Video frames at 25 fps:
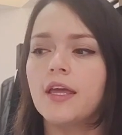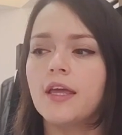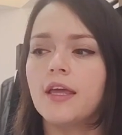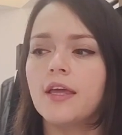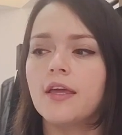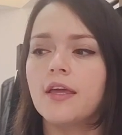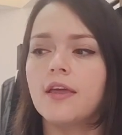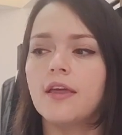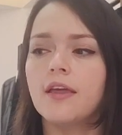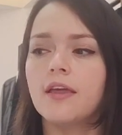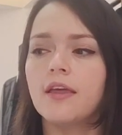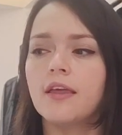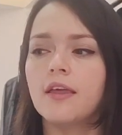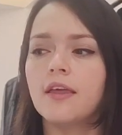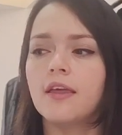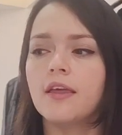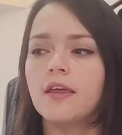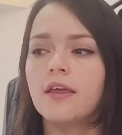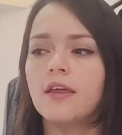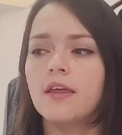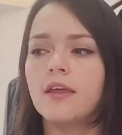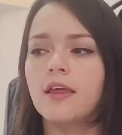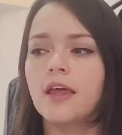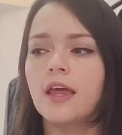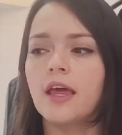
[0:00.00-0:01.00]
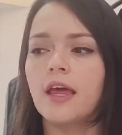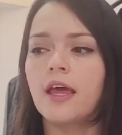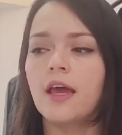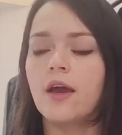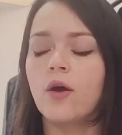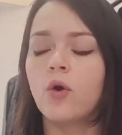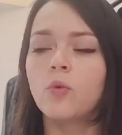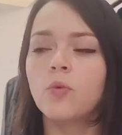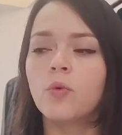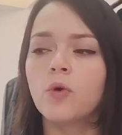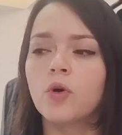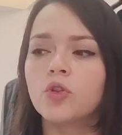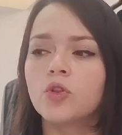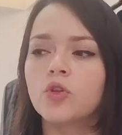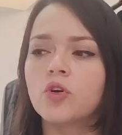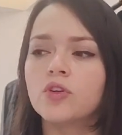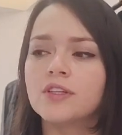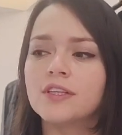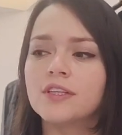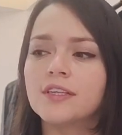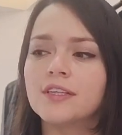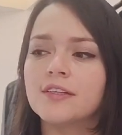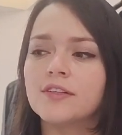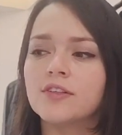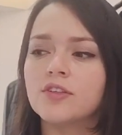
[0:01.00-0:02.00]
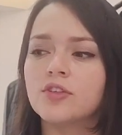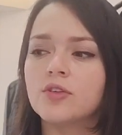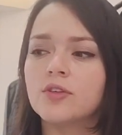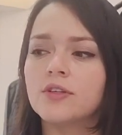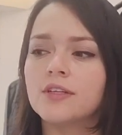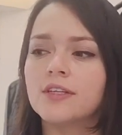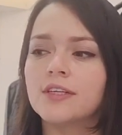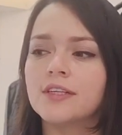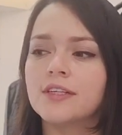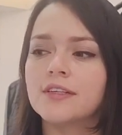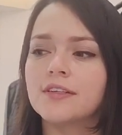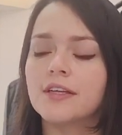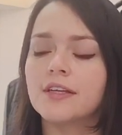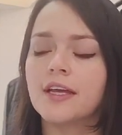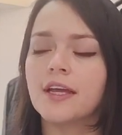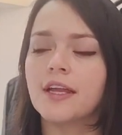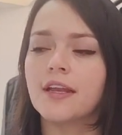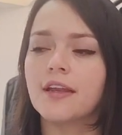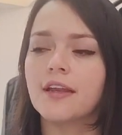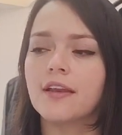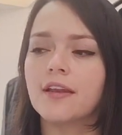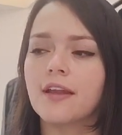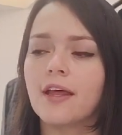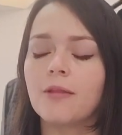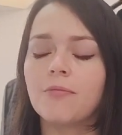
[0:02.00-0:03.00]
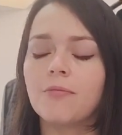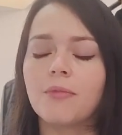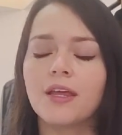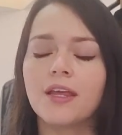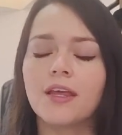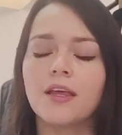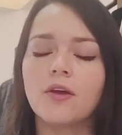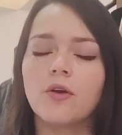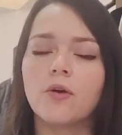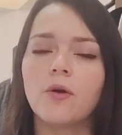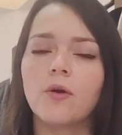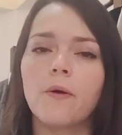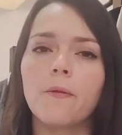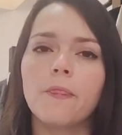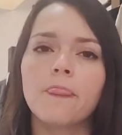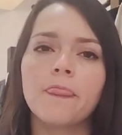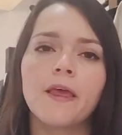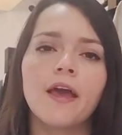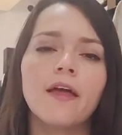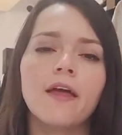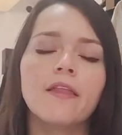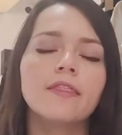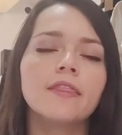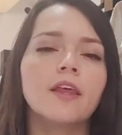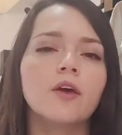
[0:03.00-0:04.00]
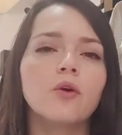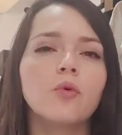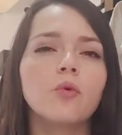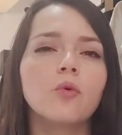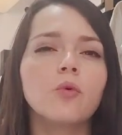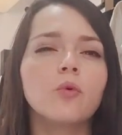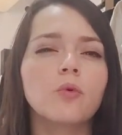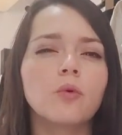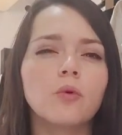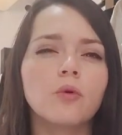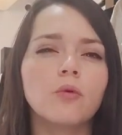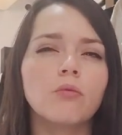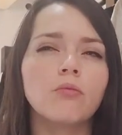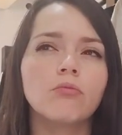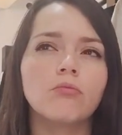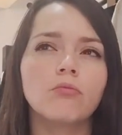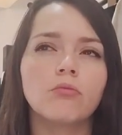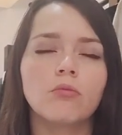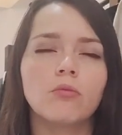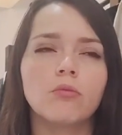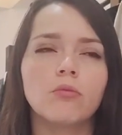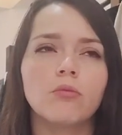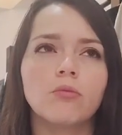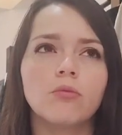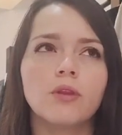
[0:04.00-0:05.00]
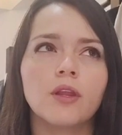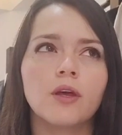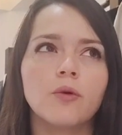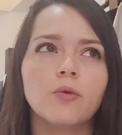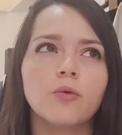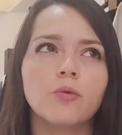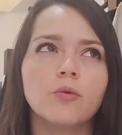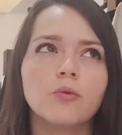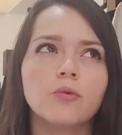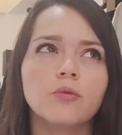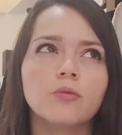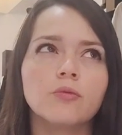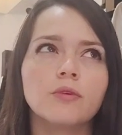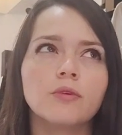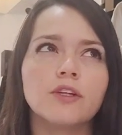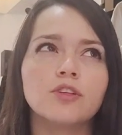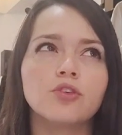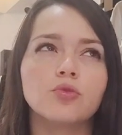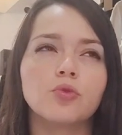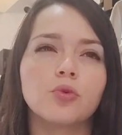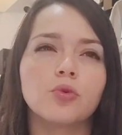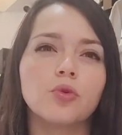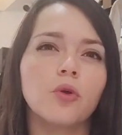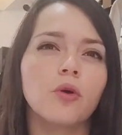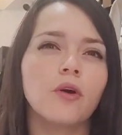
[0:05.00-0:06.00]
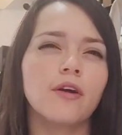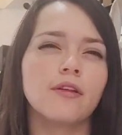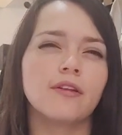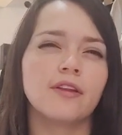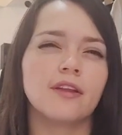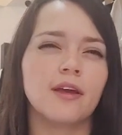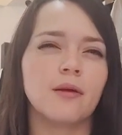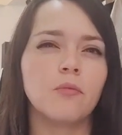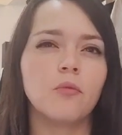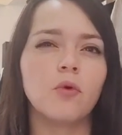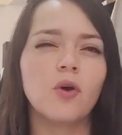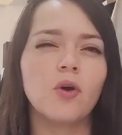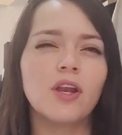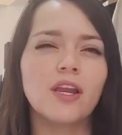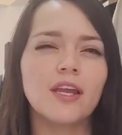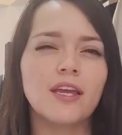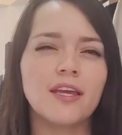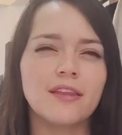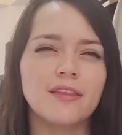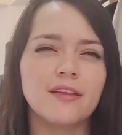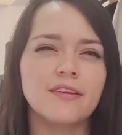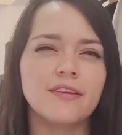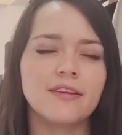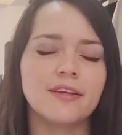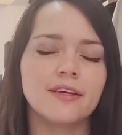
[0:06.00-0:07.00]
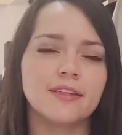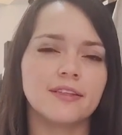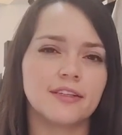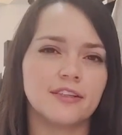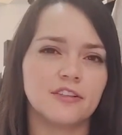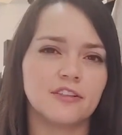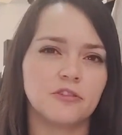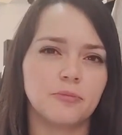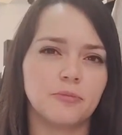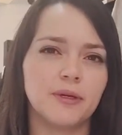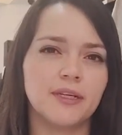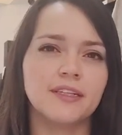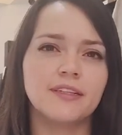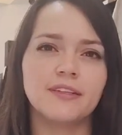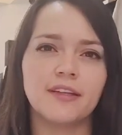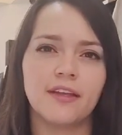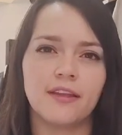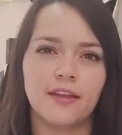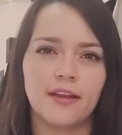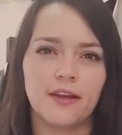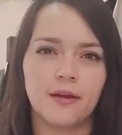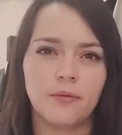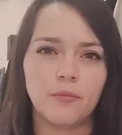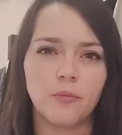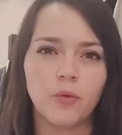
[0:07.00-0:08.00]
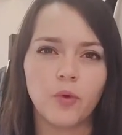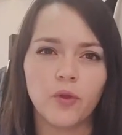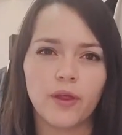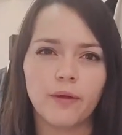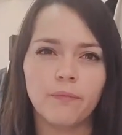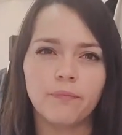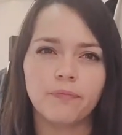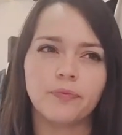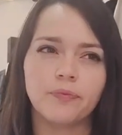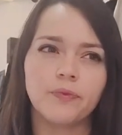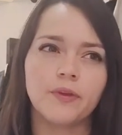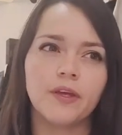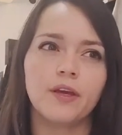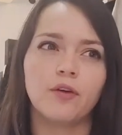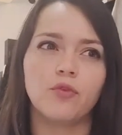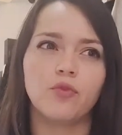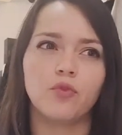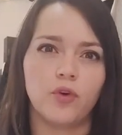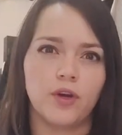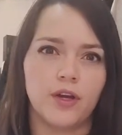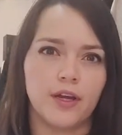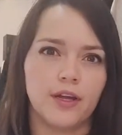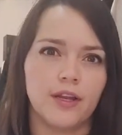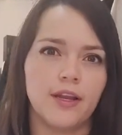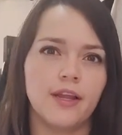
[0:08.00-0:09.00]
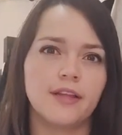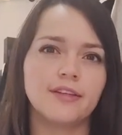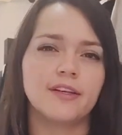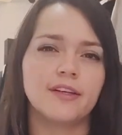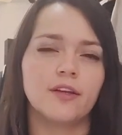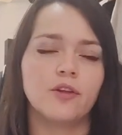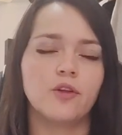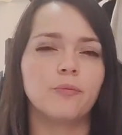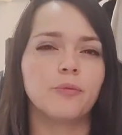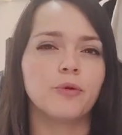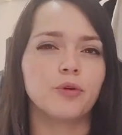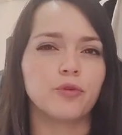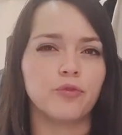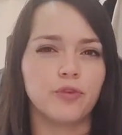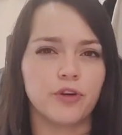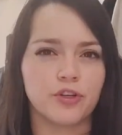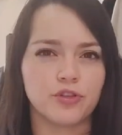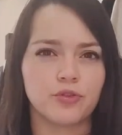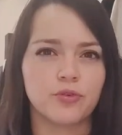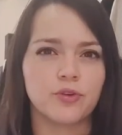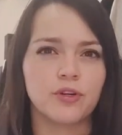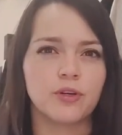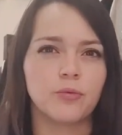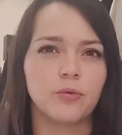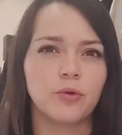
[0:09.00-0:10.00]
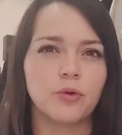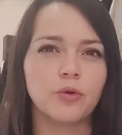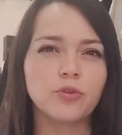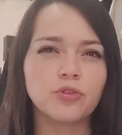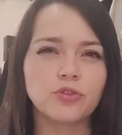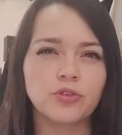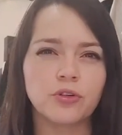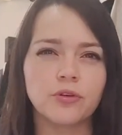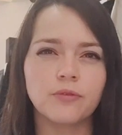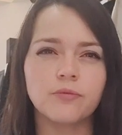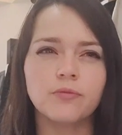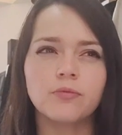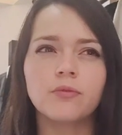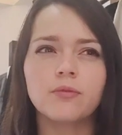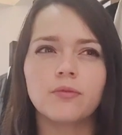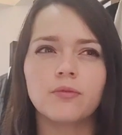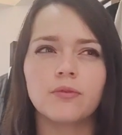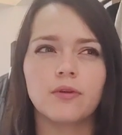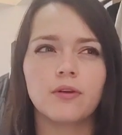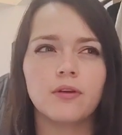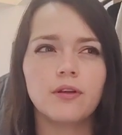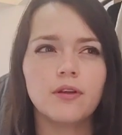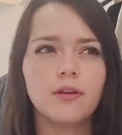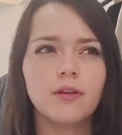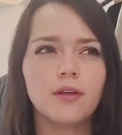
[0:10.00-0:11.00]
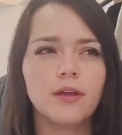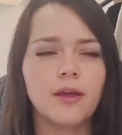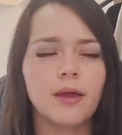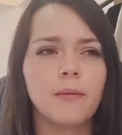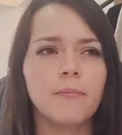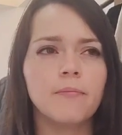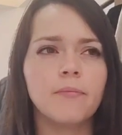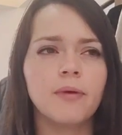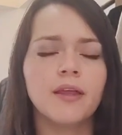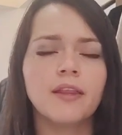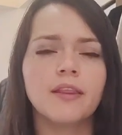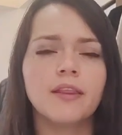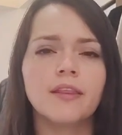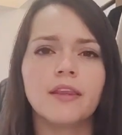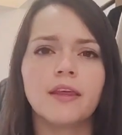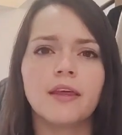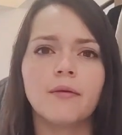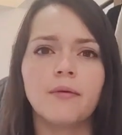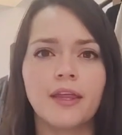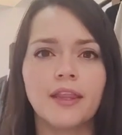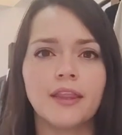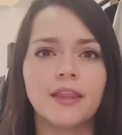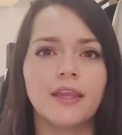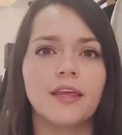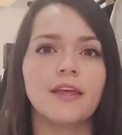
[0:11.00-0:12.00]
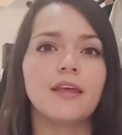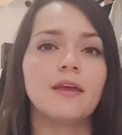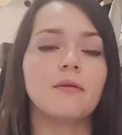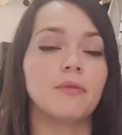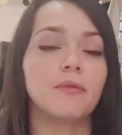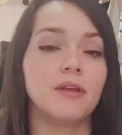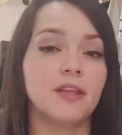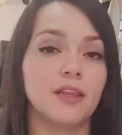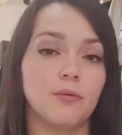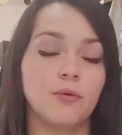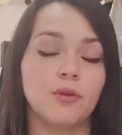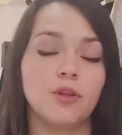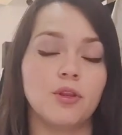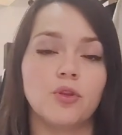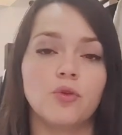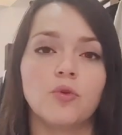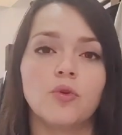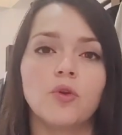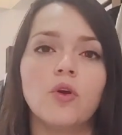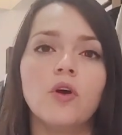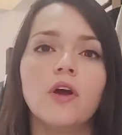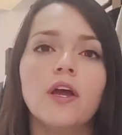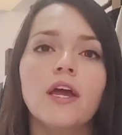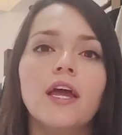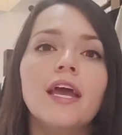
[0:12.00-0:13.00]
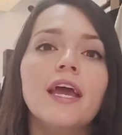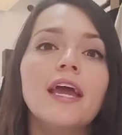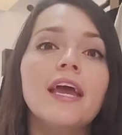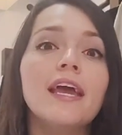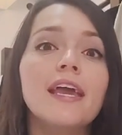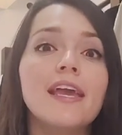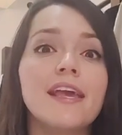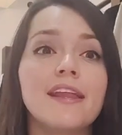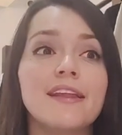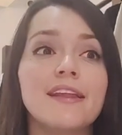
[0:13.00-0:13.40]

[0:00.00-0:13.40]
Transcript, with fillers: Y hubo dos ediciones en, México de un, de un estudio que se llamó el Índice de Transparencia de la Moda, que fue lanzado por Fashion Revolution en 2020 y en 2021.